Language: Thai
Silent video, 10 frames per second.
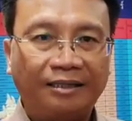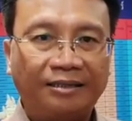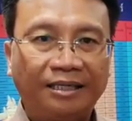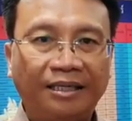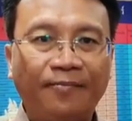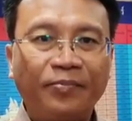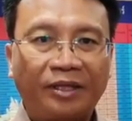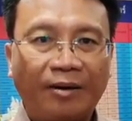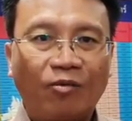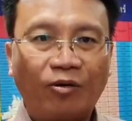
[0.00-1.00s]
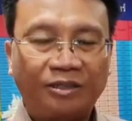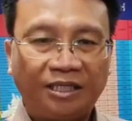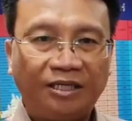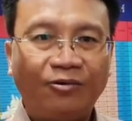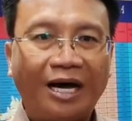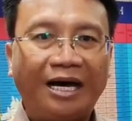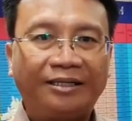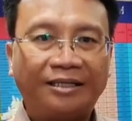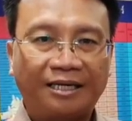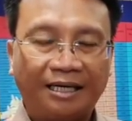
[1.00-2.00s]
สิ่งที่จะบ่งชี้ว่า
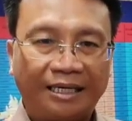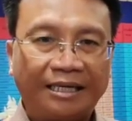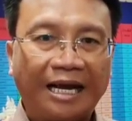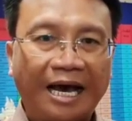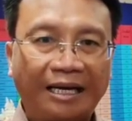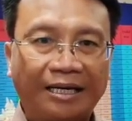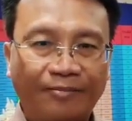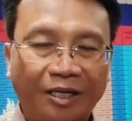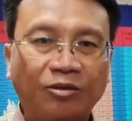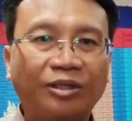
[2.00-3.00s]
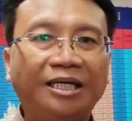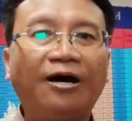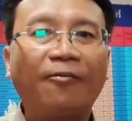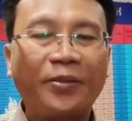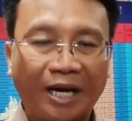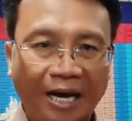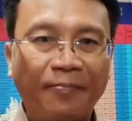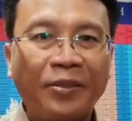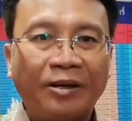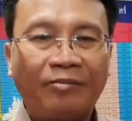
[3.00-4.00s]
จะเกิดอันตรายกับนักท่องเที่ยวนะค
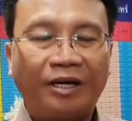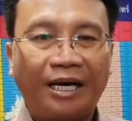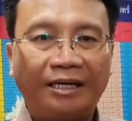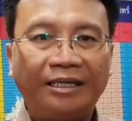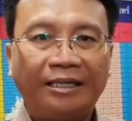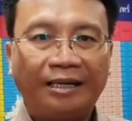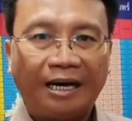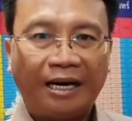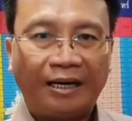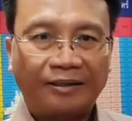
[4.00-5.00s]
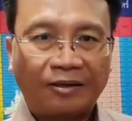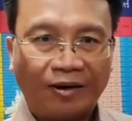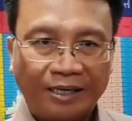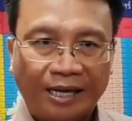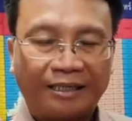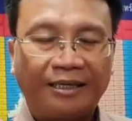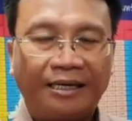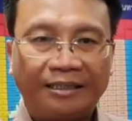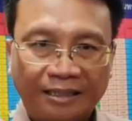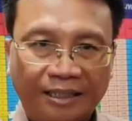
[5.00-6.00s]
รับเพราะนั้นขอเรียก
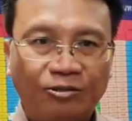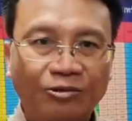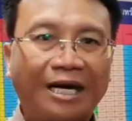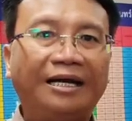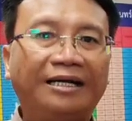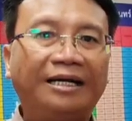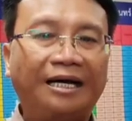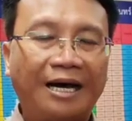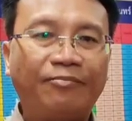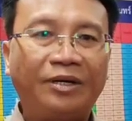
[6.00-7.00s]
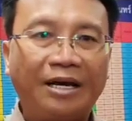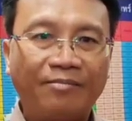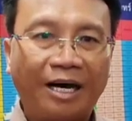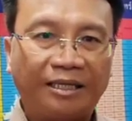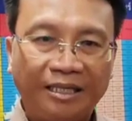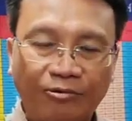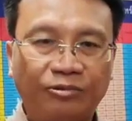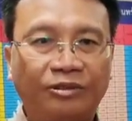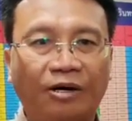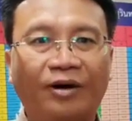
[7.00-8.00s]
เรียนเชิญทุกท่านนะครับได้มาเที่
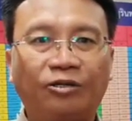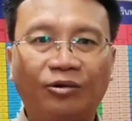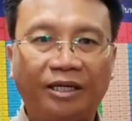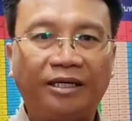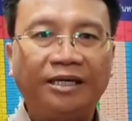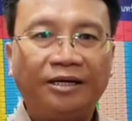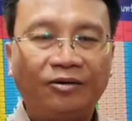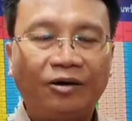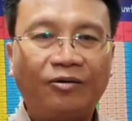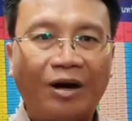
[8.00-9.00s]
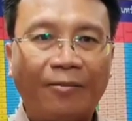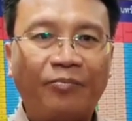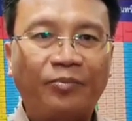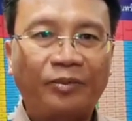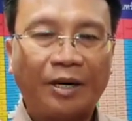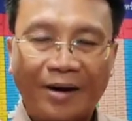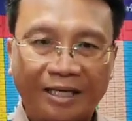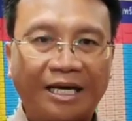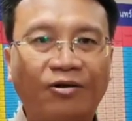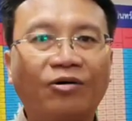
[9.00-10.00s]
ยวจังหวัดสุรินทร์ด้วยความส
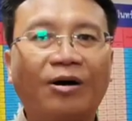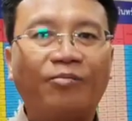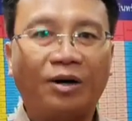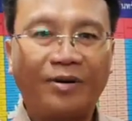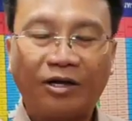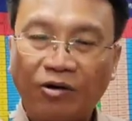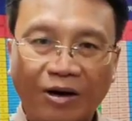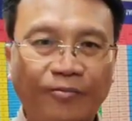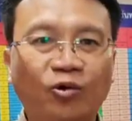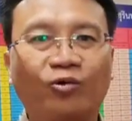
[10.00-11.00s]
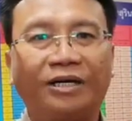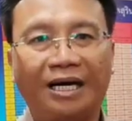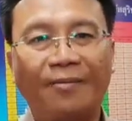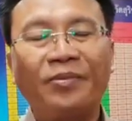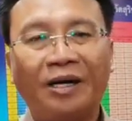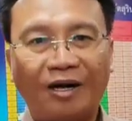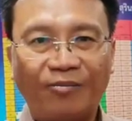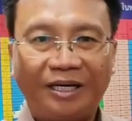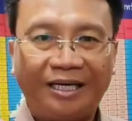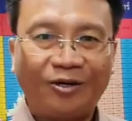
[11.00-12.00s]
บายใจด้วยความปลอดภัยด้วยความสุขนะครับ
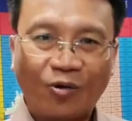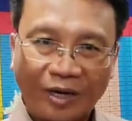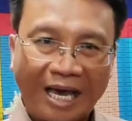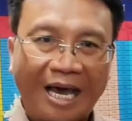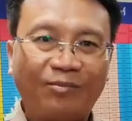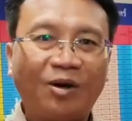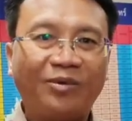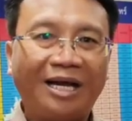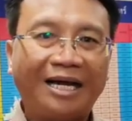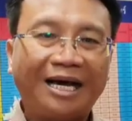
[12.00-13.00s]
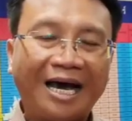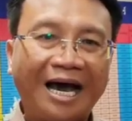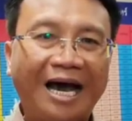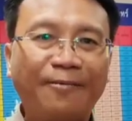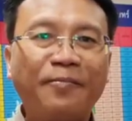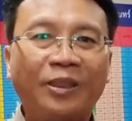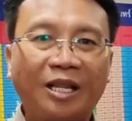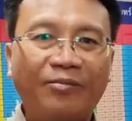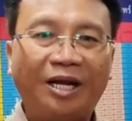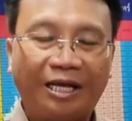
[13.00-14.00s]
เรามีโรงแรมเรามีร้านอาหาร
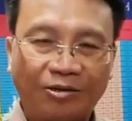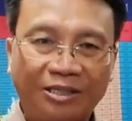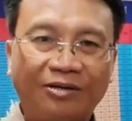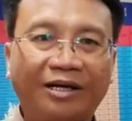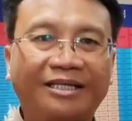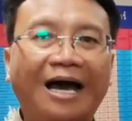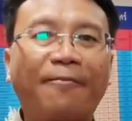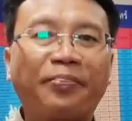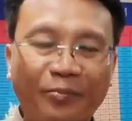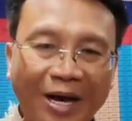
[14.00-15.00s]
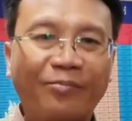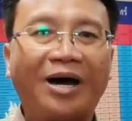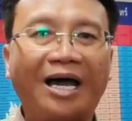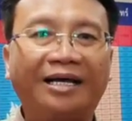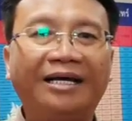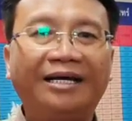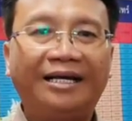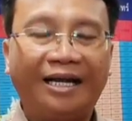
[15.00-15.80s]
เรามีแหล่งท่องเที่ยวต่างๆ มากมาย